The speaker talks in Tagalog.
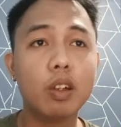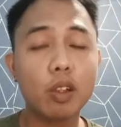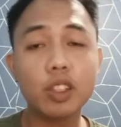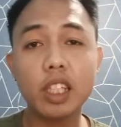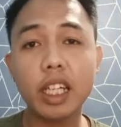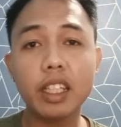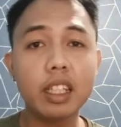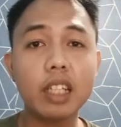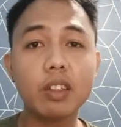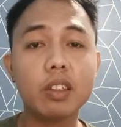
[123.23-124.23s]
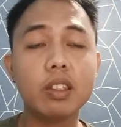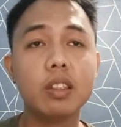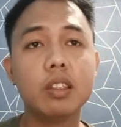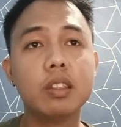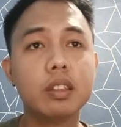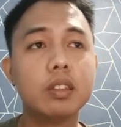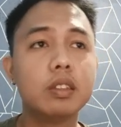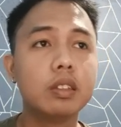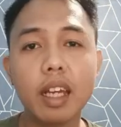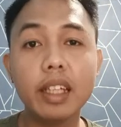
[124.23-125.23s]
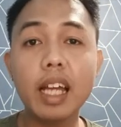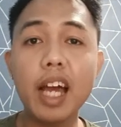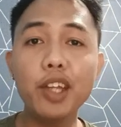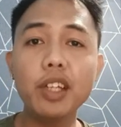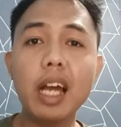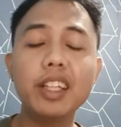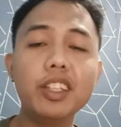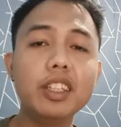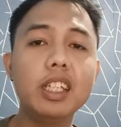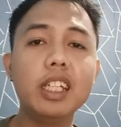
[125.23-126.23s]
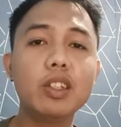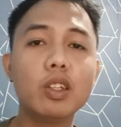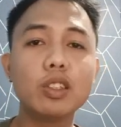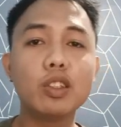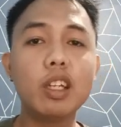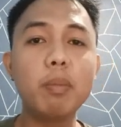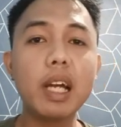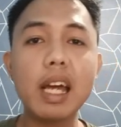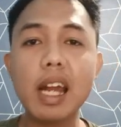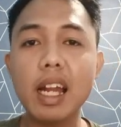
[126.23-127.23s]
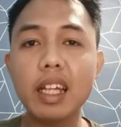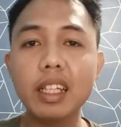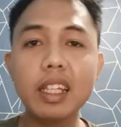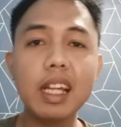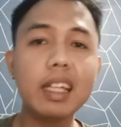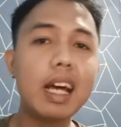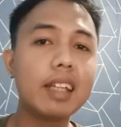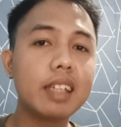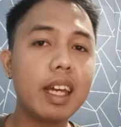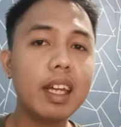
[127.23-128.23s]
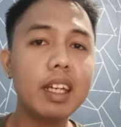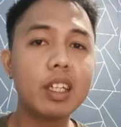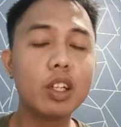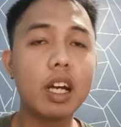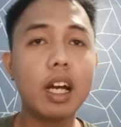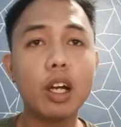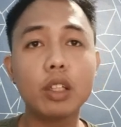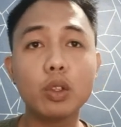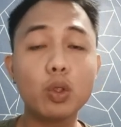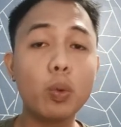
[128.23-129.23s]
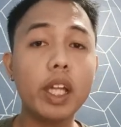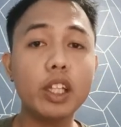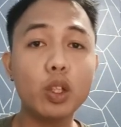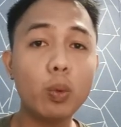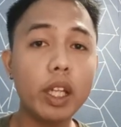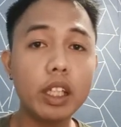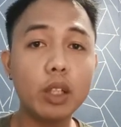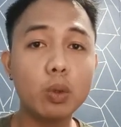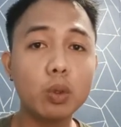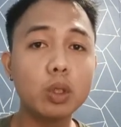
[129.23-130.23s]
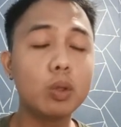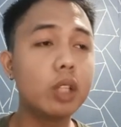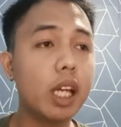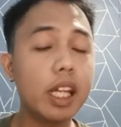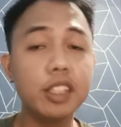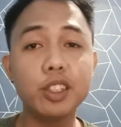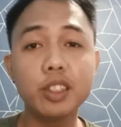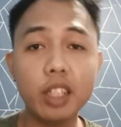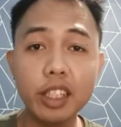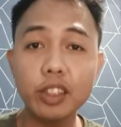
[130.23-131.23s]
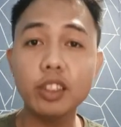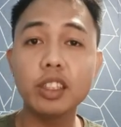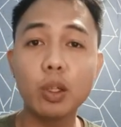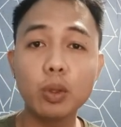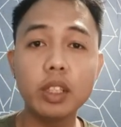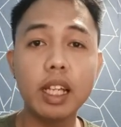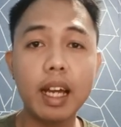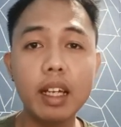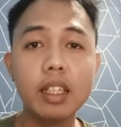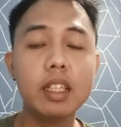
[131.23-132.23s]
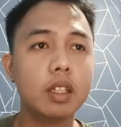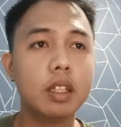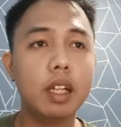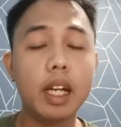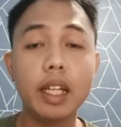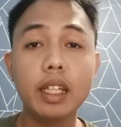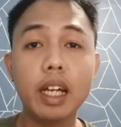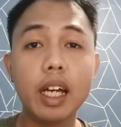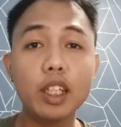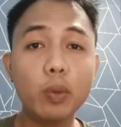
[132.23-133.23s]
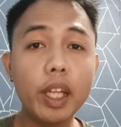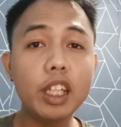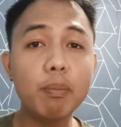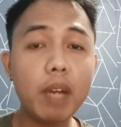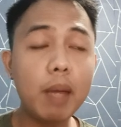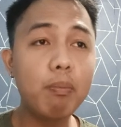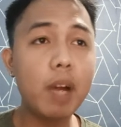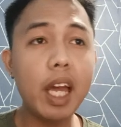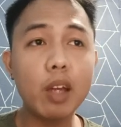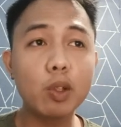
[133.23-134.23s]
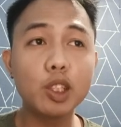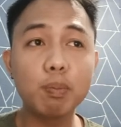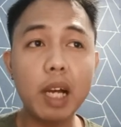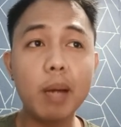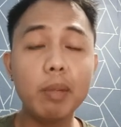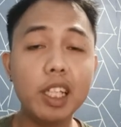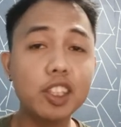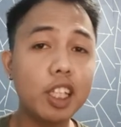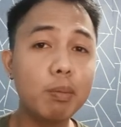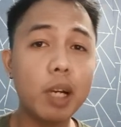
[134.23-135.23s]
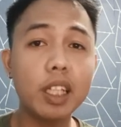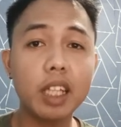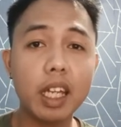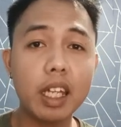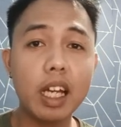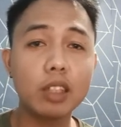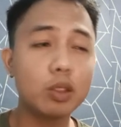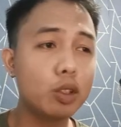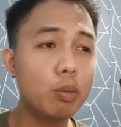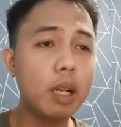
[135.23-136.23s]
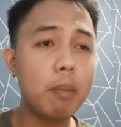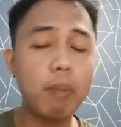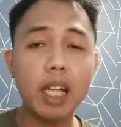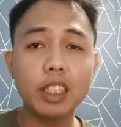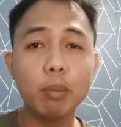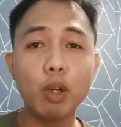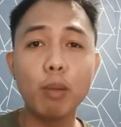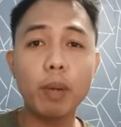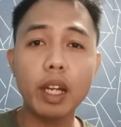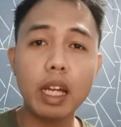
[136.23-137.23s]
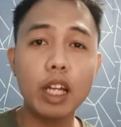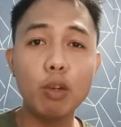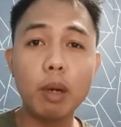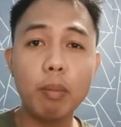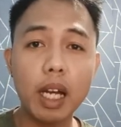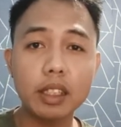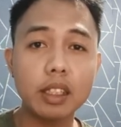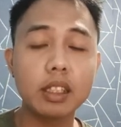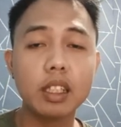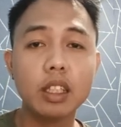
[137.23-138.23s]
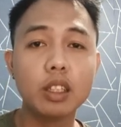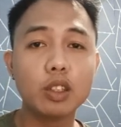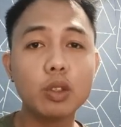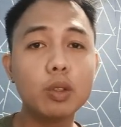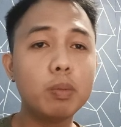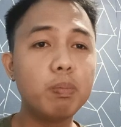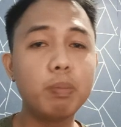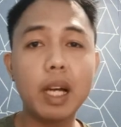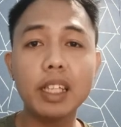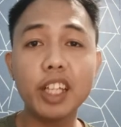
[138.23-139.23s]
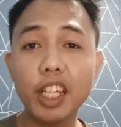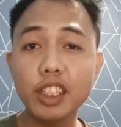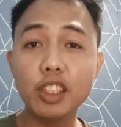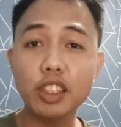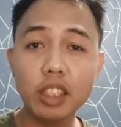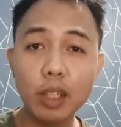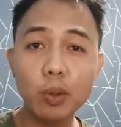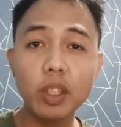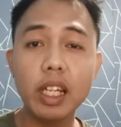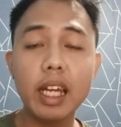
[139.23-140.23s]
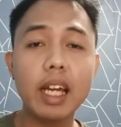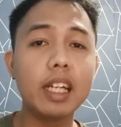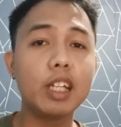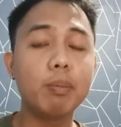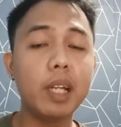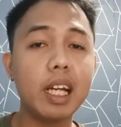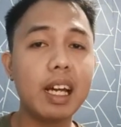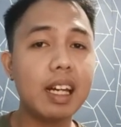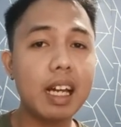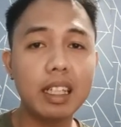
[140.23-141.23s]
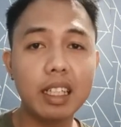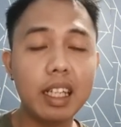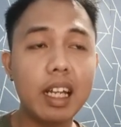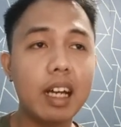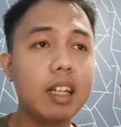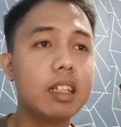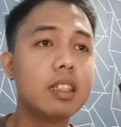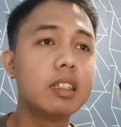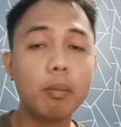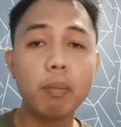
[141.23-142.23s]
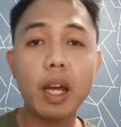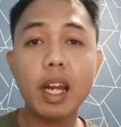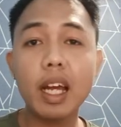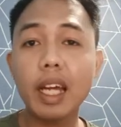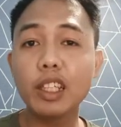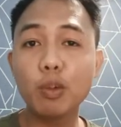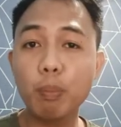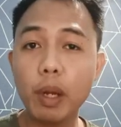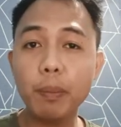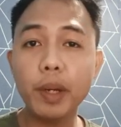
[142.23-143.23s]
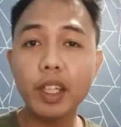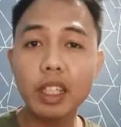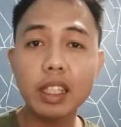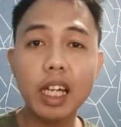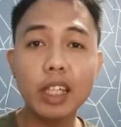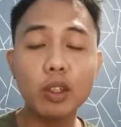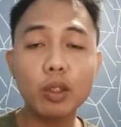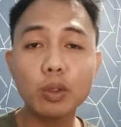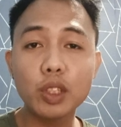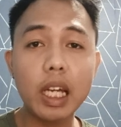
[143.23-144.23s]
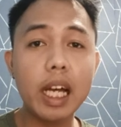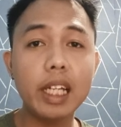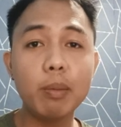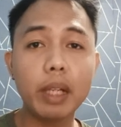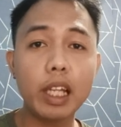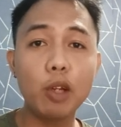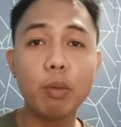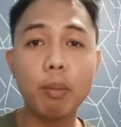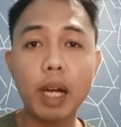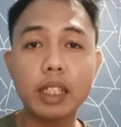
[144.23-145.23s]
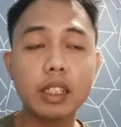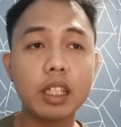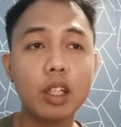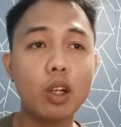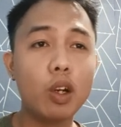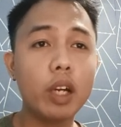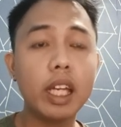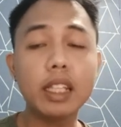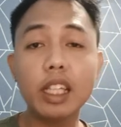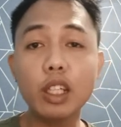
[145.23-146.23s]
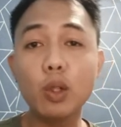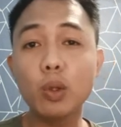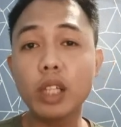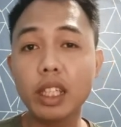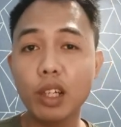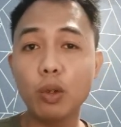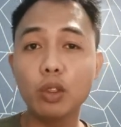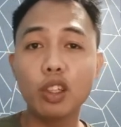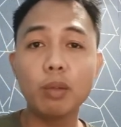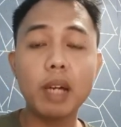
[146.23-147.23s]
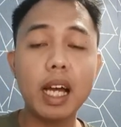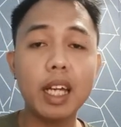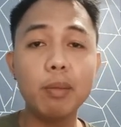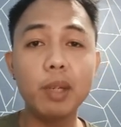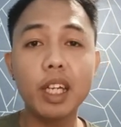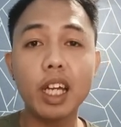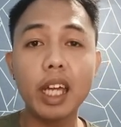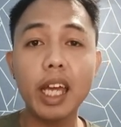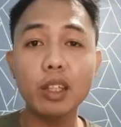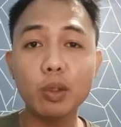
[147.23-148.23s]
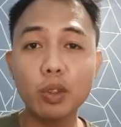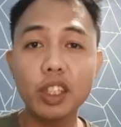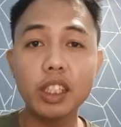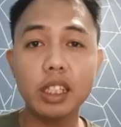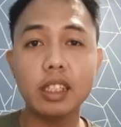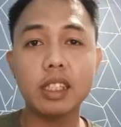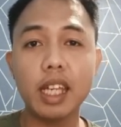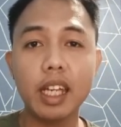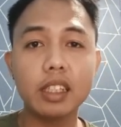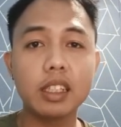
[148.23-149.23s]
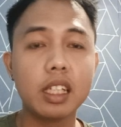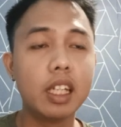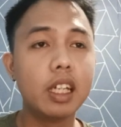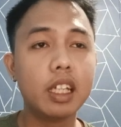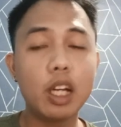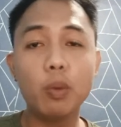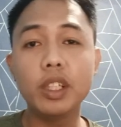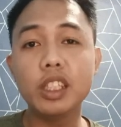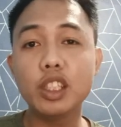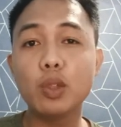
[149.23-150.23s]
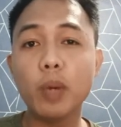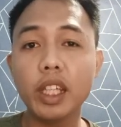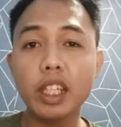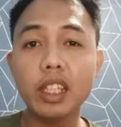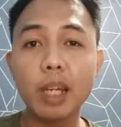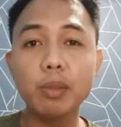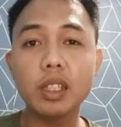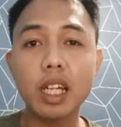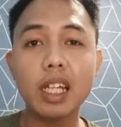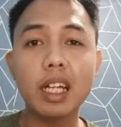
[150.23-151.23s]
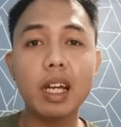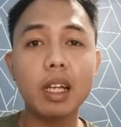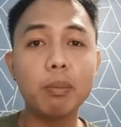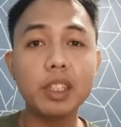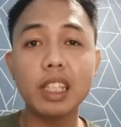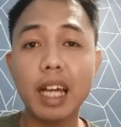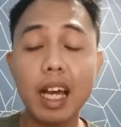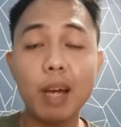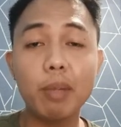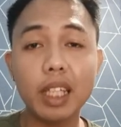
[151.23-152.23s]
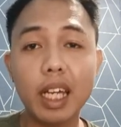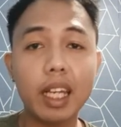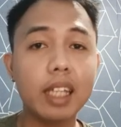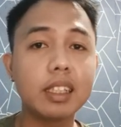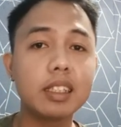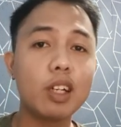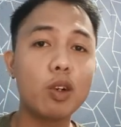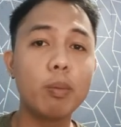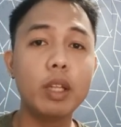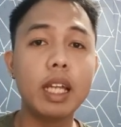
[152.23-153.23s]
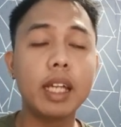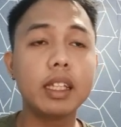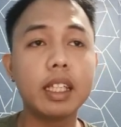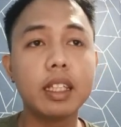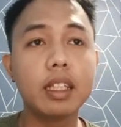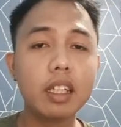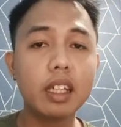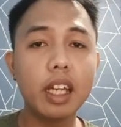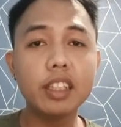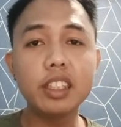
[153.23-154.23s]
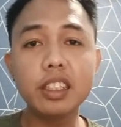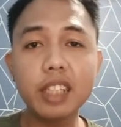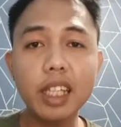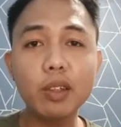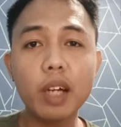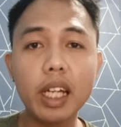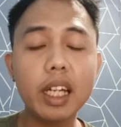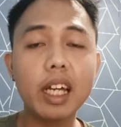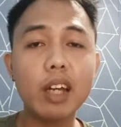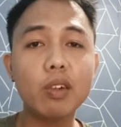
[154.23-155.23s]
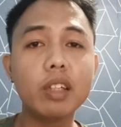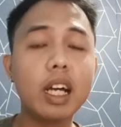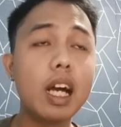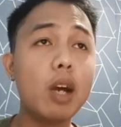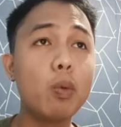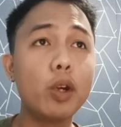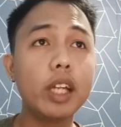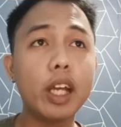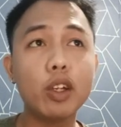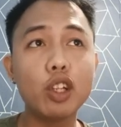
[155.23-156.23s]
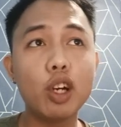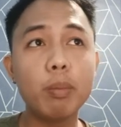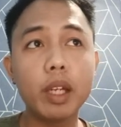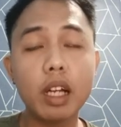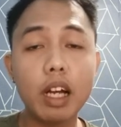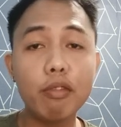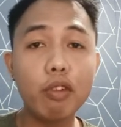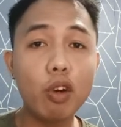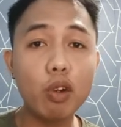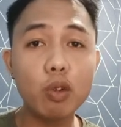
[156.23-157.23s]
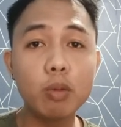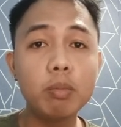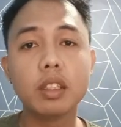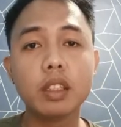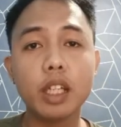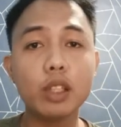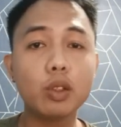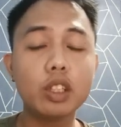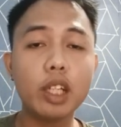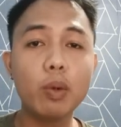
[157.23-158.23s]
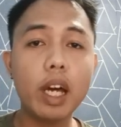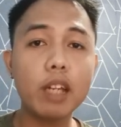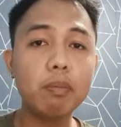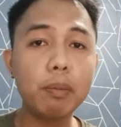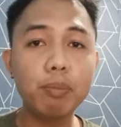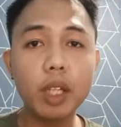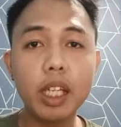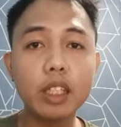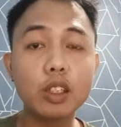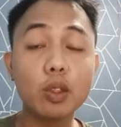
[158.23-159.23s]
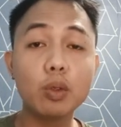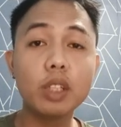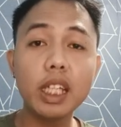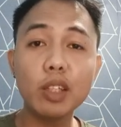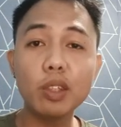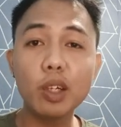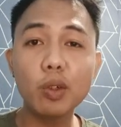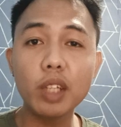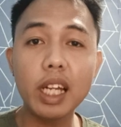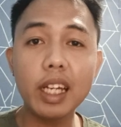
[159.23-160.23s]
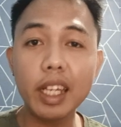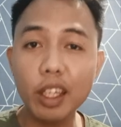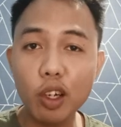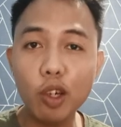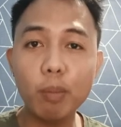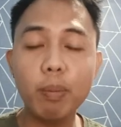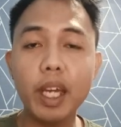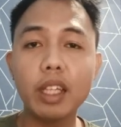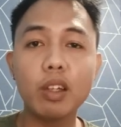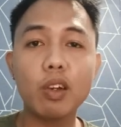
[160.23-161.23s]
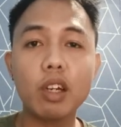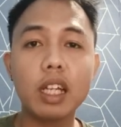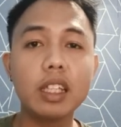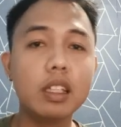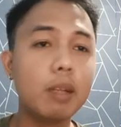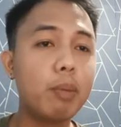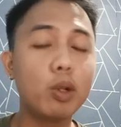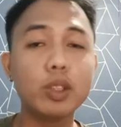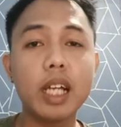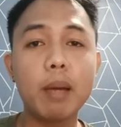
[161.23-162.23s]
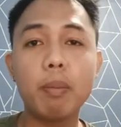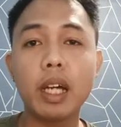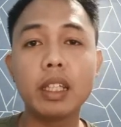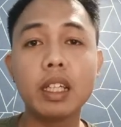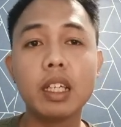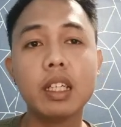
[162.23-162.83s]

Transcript: or sakit na to. And ayon nga din dito, so napag-aralan na nila dati uh, noong 2022, so nag-research research na ho sila uh, ng uh, 25 virus families and bacteria. So yung mga possible pa na lumabas. So uh, ni-research na ho nila yan at pinag-aralan nila para nga daw prepared na tayo kung sakali man na lumabas. Okay, at included na doon mga kaibigan, etong disease X na which is 20 times nga na mas nakakamatay kaysa sa COVID-19. And since ito nga nagkaroon ng World Economic ah, Forum netong January 15, so dito na nila na i-open or napag-usapan